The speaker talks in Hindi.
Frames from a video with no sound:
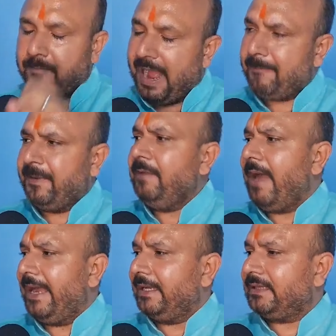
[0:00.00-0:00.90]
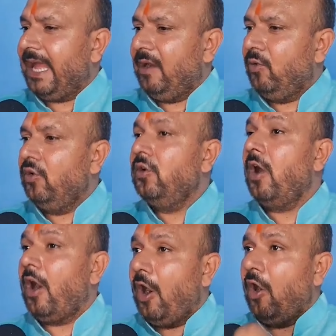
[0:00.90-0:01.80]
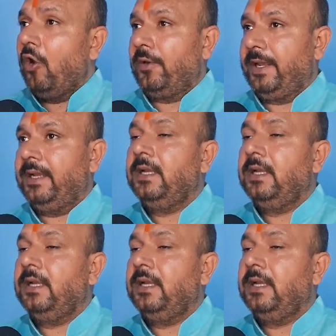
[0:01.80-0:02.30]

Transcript: माफ़ी मांगता हूं और